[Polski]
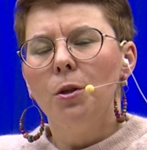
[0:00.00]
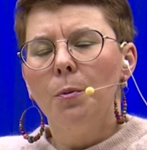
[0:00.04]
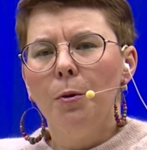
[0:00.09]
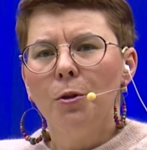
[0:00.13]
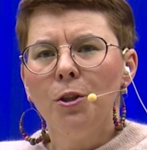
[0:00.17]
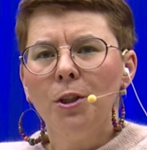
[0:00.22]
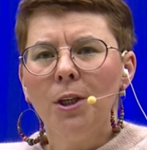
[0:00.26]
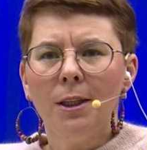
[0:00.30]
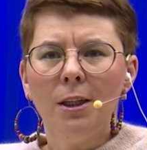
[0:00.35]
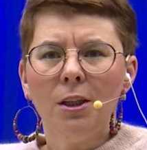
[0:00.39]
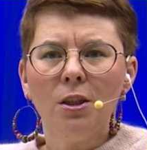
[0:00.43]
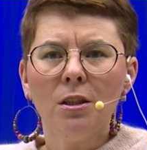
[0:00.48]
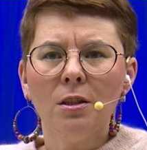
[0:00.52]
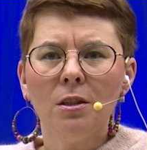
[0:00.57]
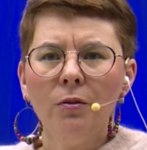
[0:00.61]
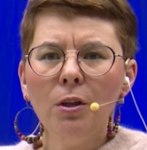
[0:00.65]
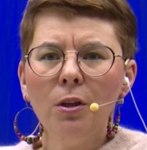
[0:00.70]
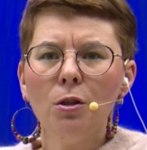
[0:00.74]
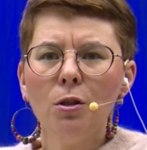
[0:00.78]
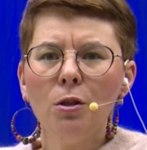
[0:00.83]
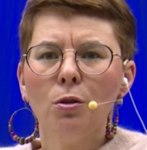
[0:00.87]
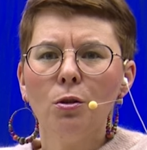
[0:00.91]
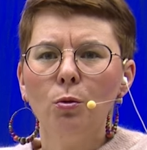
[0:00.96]
posiadasz
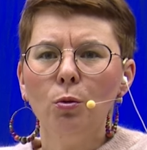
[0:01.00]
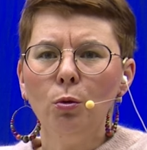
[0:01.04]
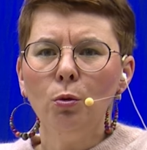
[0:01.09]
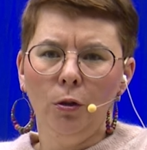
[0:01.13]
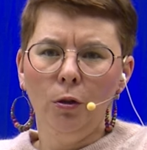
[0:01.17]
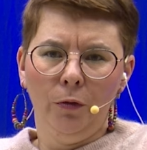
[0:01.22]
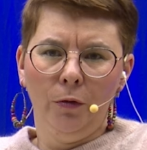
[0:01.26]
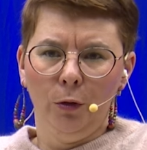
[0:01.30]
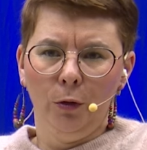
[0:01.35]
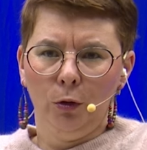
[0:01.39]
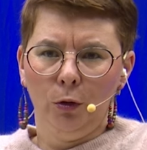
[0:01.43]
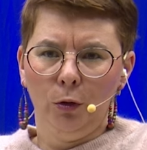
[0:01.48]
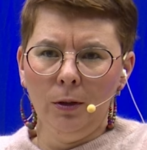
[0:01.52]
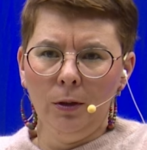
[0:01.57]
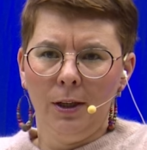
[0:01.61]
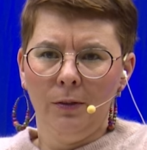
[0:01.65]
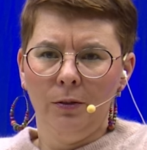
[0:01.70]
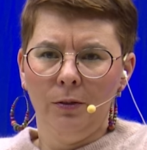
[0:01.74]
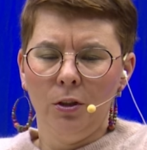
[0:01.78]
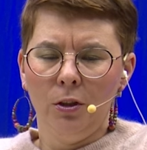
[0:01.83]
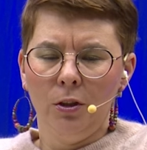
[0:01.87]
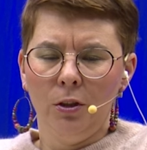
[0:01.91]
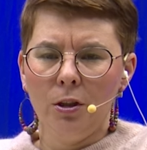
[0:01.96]
swoje studio
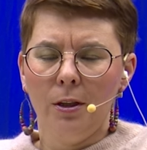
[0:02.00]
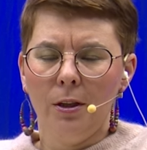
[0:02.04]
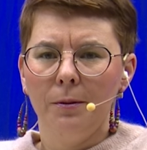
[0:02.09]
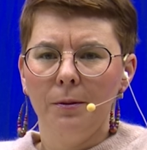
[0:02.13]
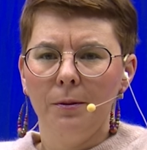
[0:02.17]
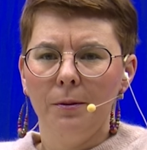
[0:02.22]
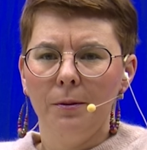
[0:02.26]
fotograficzne?